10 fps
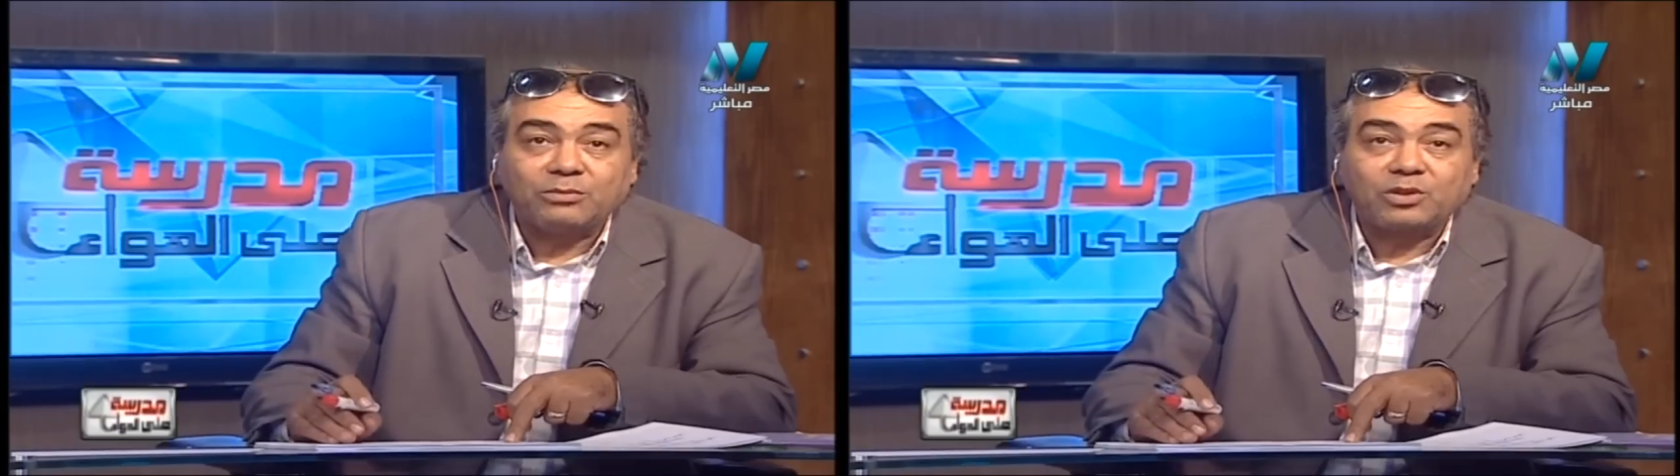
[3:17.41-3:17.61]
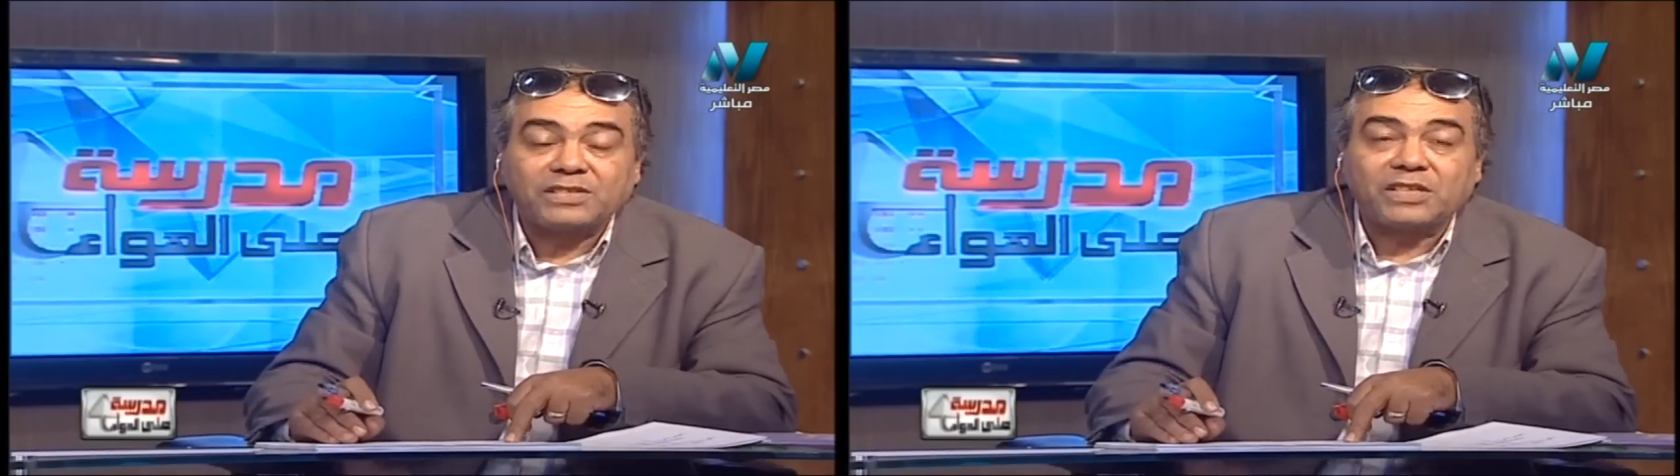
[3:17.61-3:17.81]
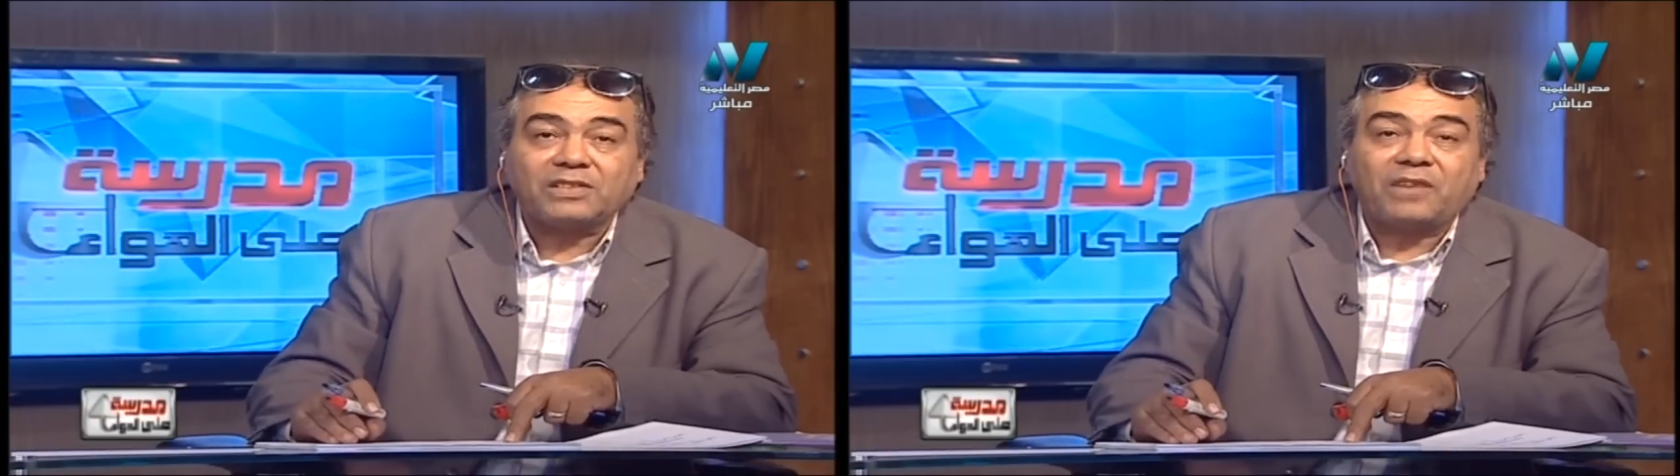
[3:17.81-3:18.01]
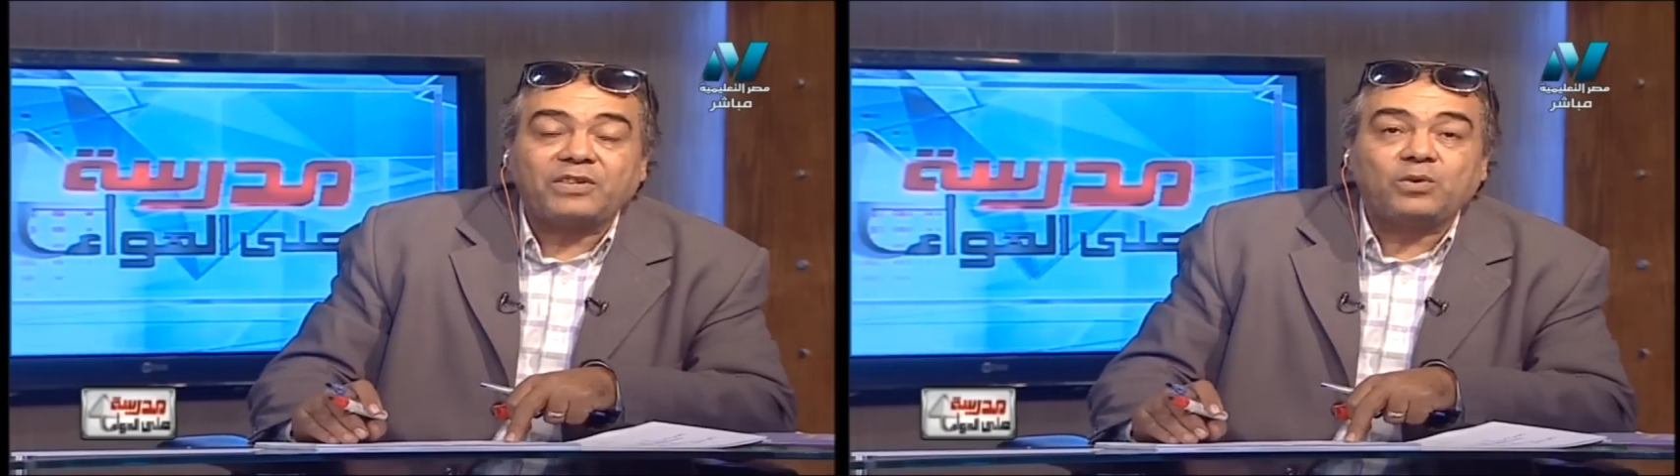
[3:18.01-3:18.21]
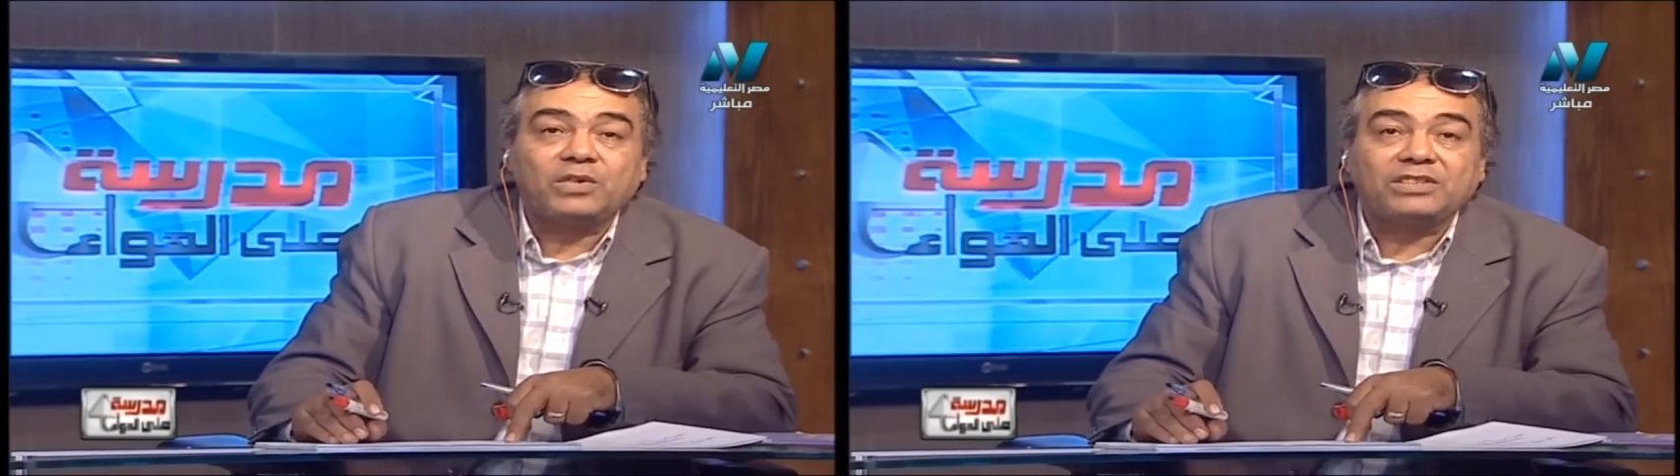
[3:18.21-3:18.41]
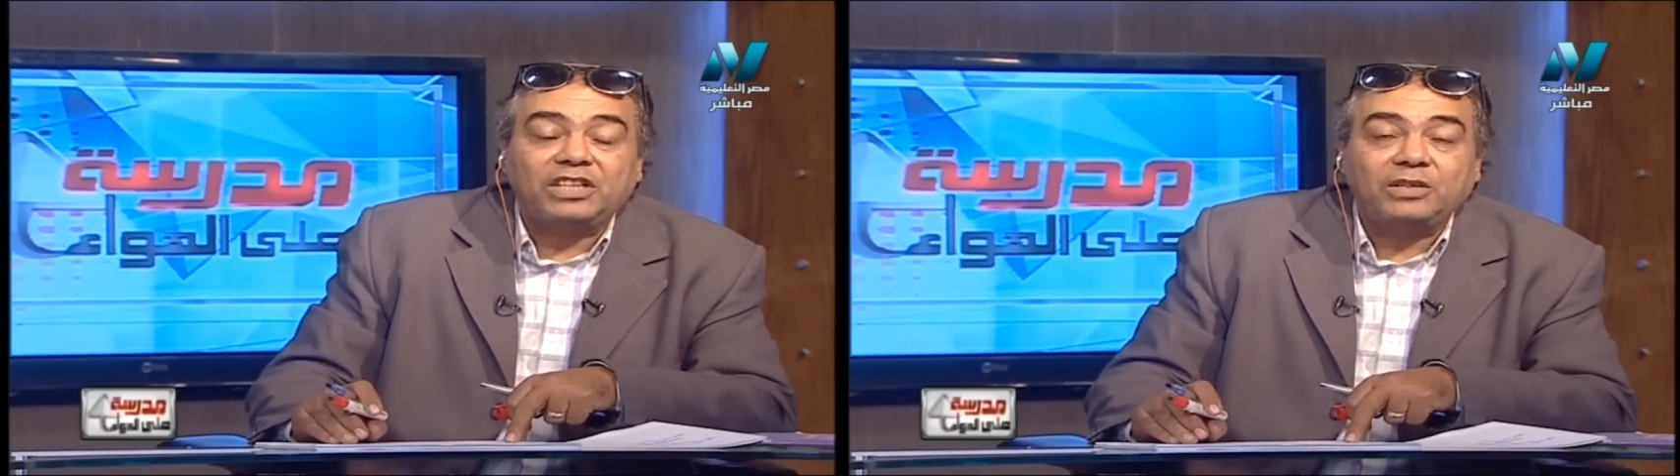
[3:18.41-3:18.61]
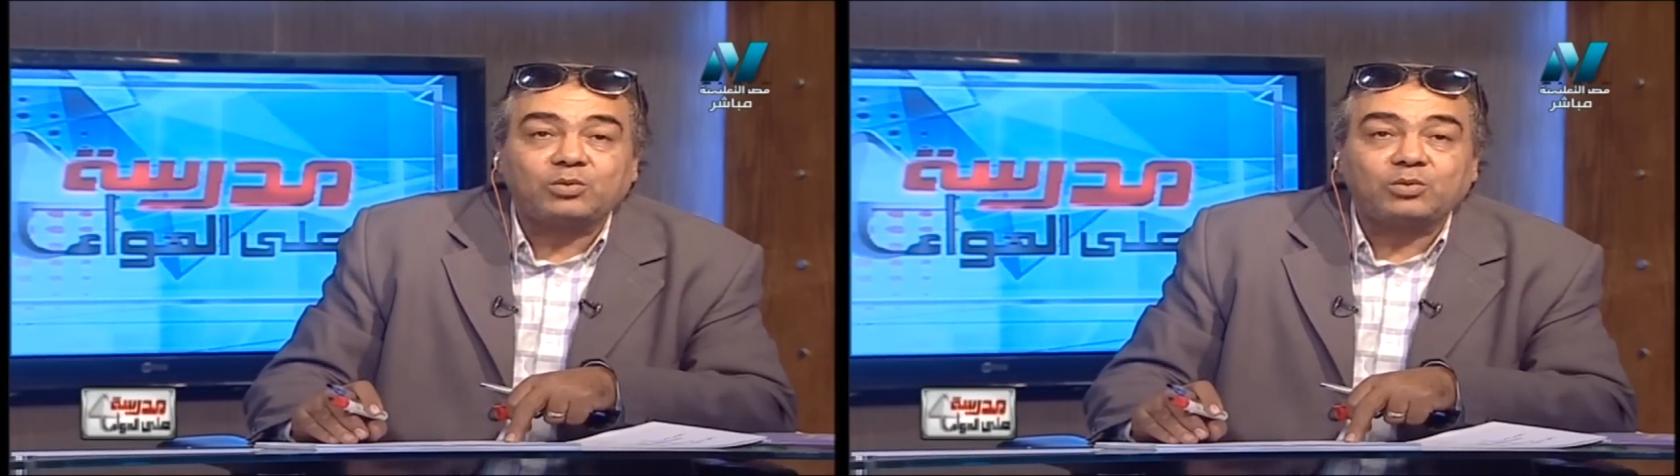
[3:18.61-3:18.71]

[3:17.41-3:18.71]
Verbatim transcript: متوازي الاضلاع فيه كل ضلعين